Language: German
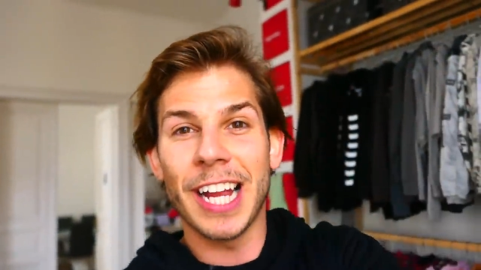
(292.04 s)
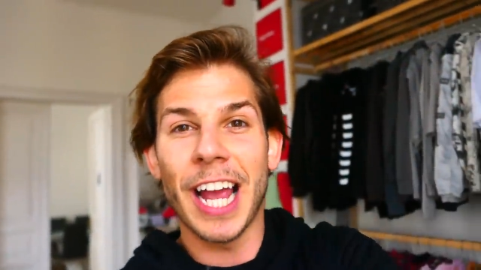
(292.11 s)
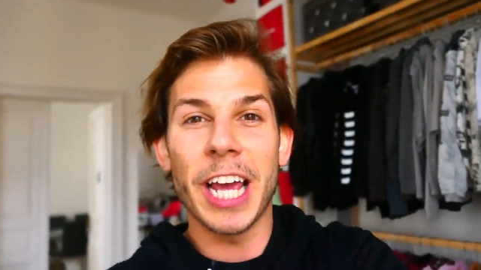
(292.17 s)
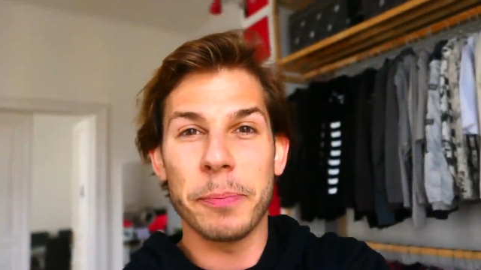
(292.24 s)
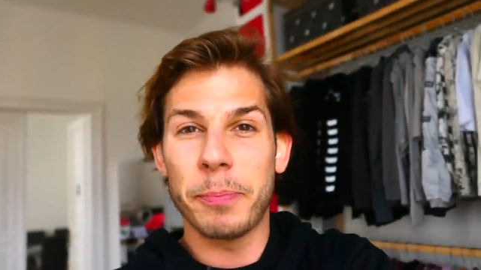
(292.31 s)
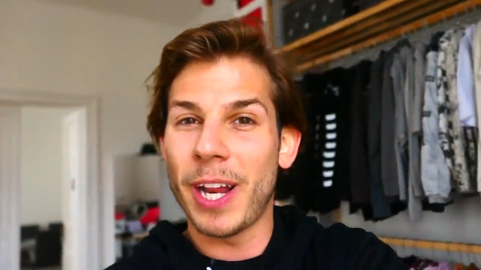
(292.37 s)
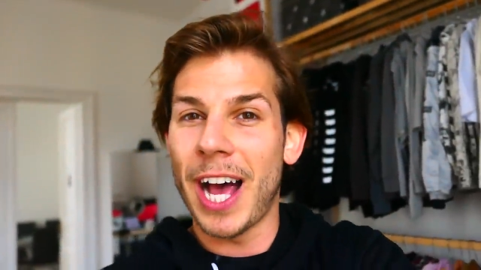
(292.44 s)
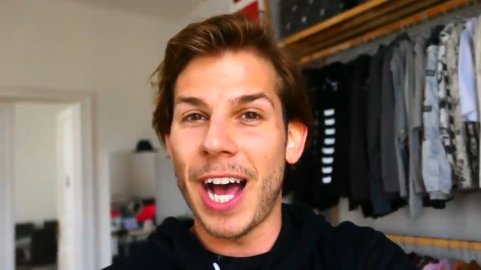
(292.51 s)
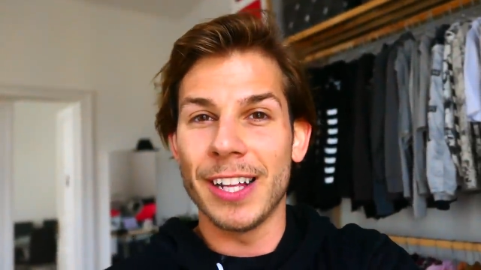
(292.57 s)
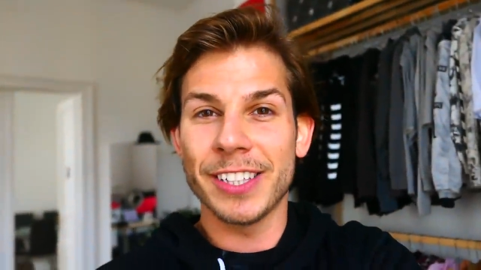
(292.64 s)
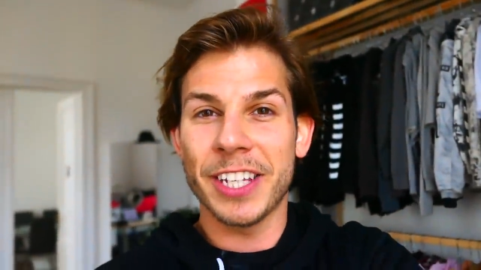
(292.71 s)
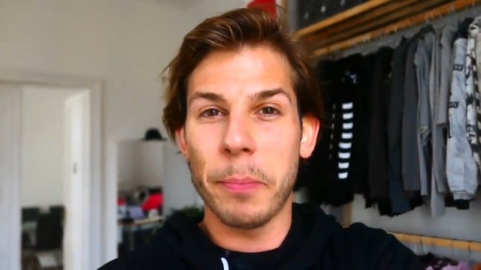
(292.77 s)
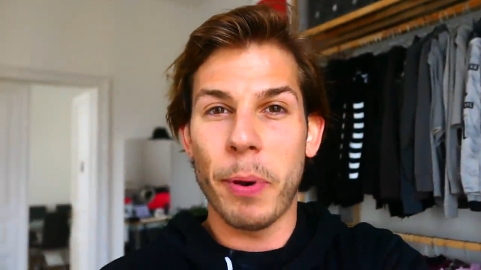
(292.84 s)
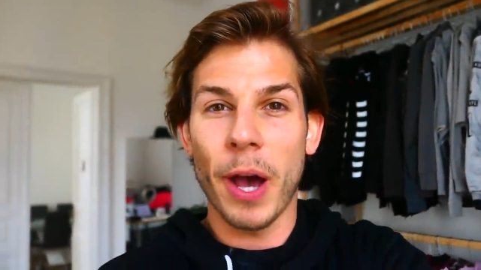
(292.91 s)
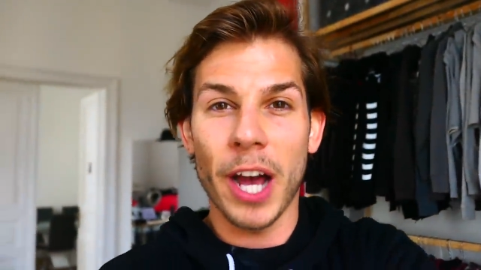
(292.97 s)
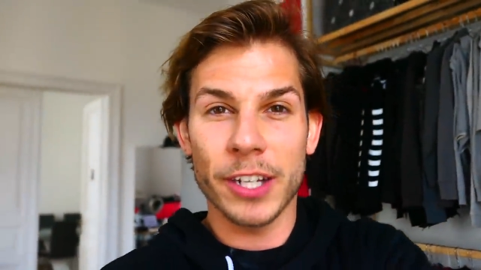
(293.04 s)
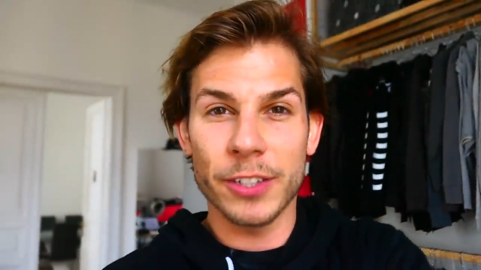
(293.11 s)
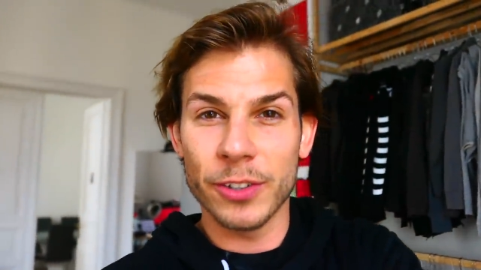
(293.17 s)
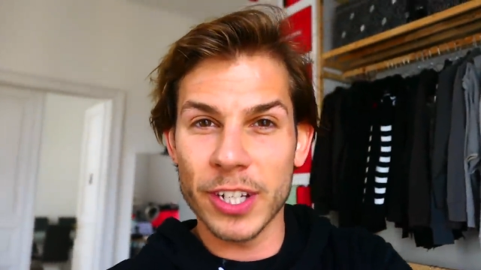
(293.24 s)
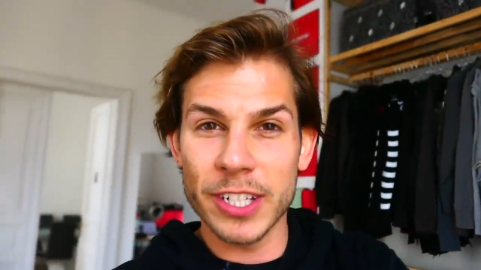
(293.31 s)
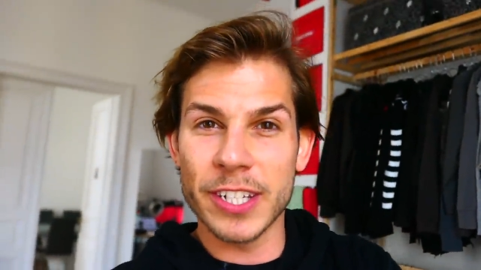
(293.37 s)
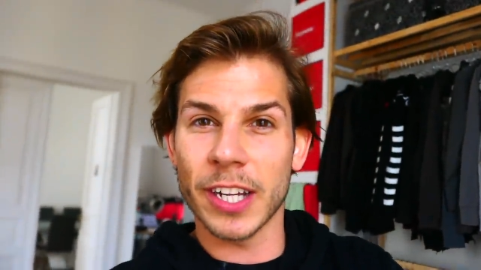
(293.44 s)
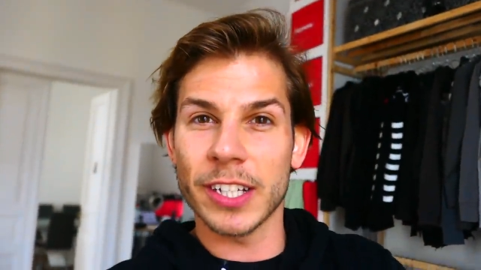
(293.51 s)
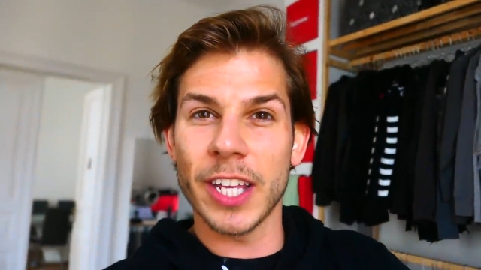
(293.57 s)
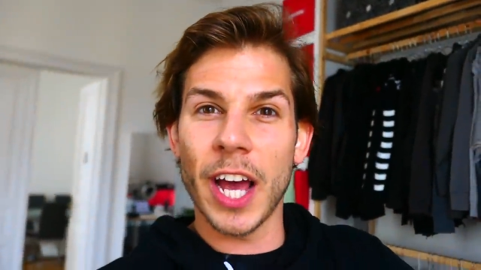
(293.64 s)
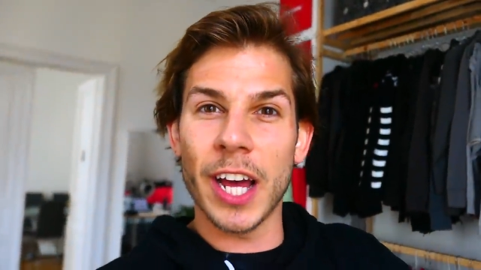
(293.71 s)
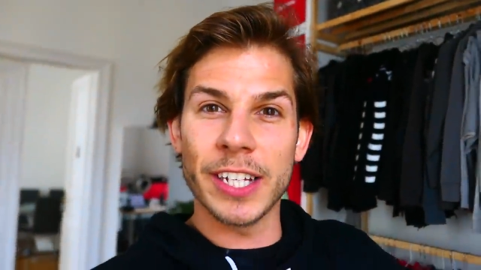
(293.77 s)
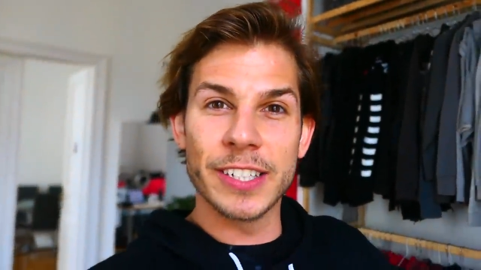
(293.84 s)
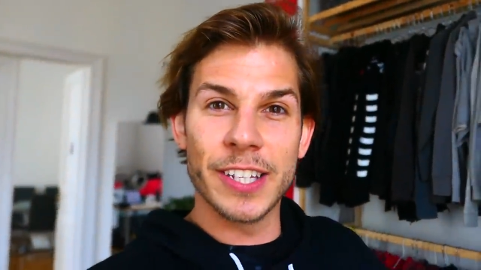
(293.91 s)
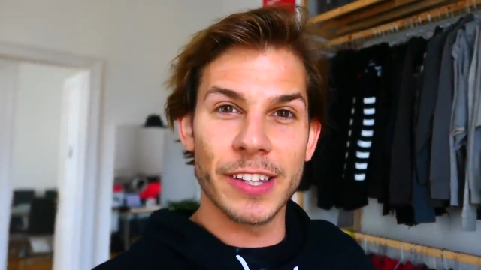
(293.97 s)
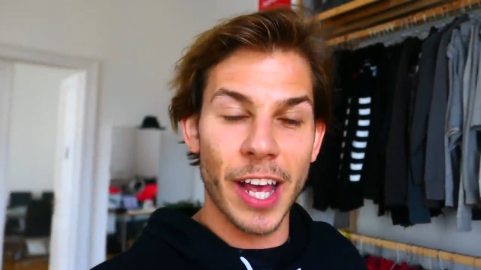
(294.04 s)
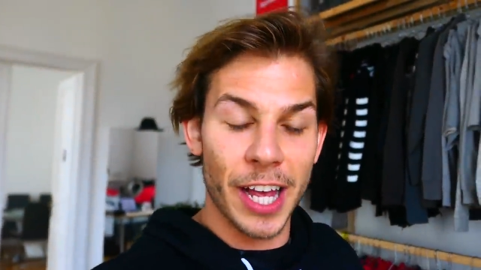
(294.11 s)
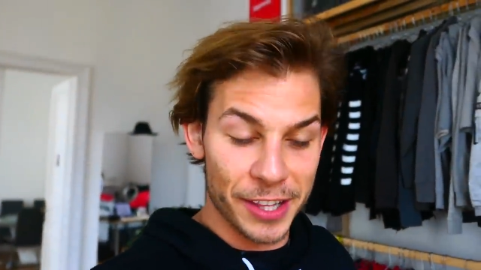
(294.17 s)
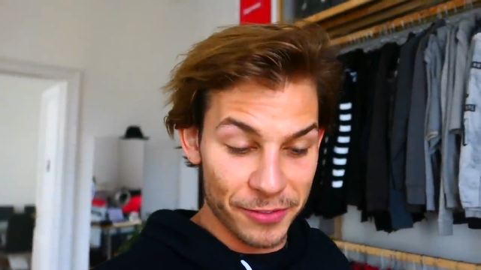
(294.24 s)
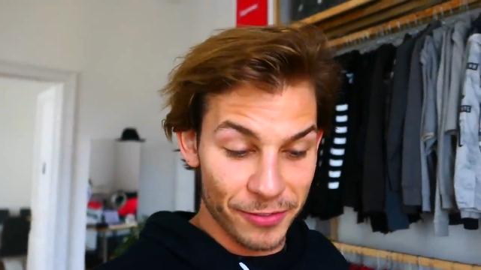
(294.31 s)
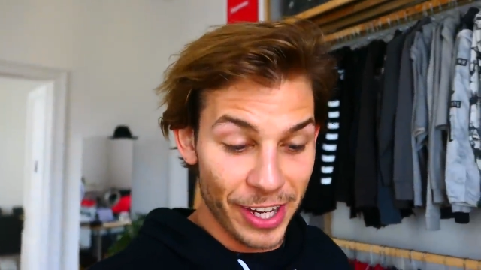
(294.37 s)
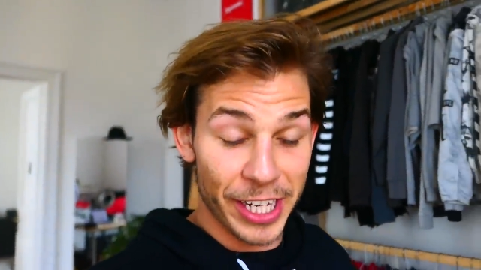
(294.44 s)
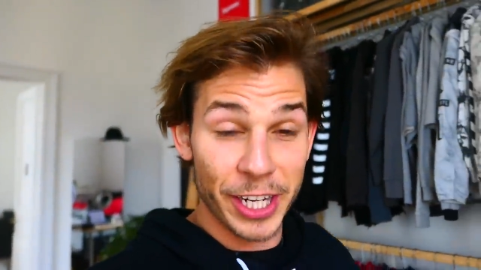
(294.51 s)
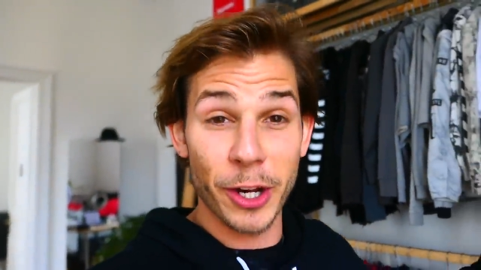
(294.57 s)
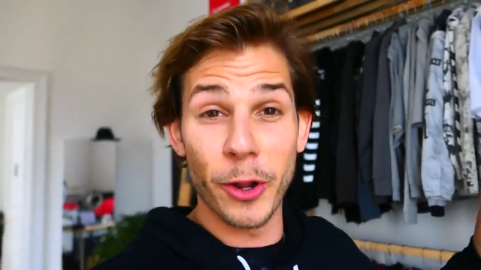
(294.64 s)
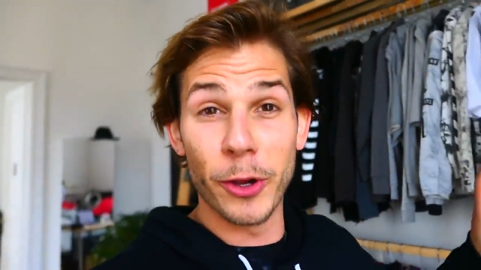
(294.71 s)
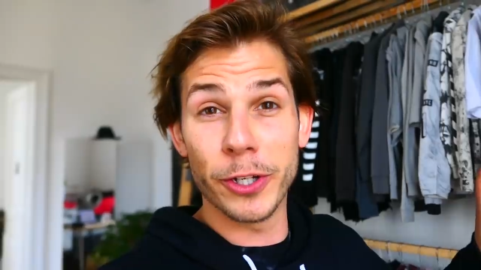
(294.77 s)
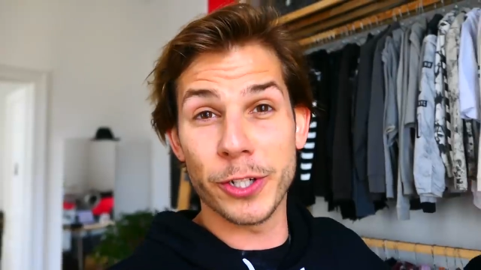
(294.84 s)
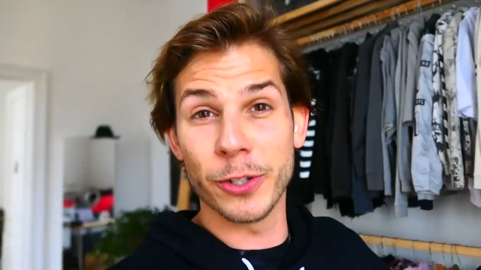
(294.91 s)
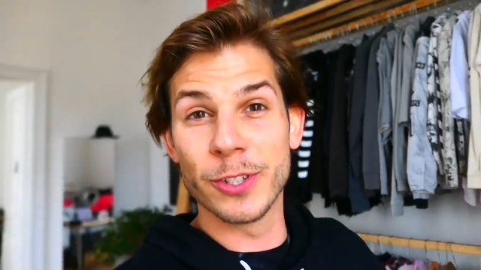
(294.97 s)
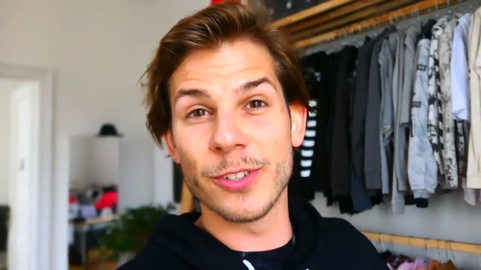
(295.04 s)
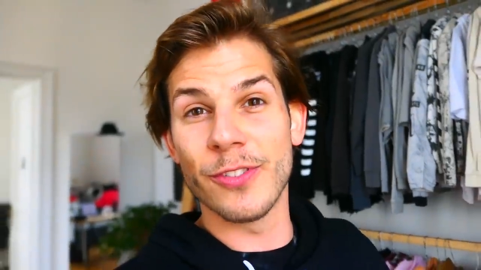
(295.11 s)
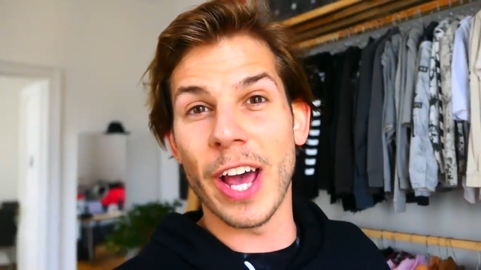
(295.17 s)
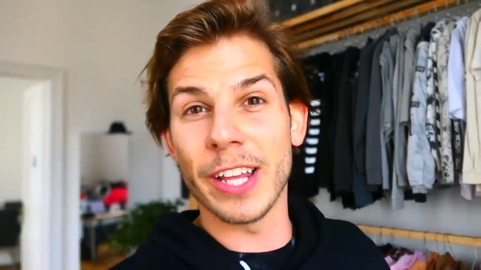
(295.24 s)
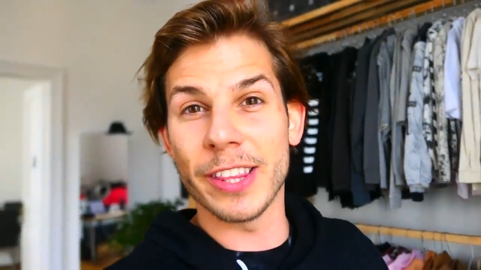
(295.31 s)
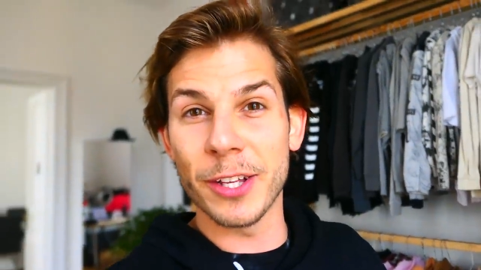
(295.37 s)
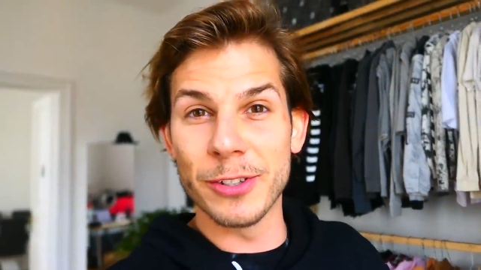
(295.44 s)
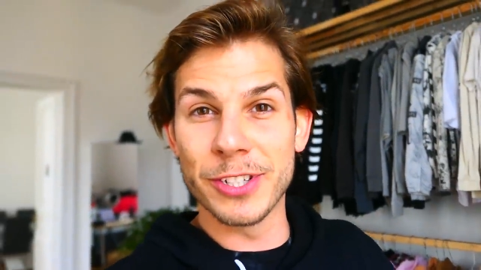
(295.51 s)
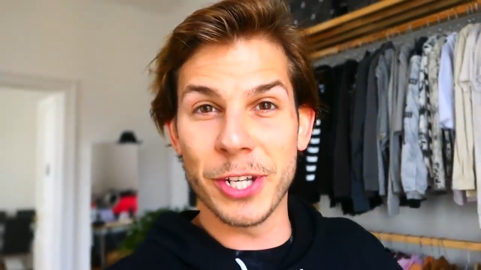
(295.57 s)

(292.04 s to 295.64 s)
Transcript: dann gleich bei der Hand gepackt und gesagt, ja, diese Daten werden gelöscht und so weiter.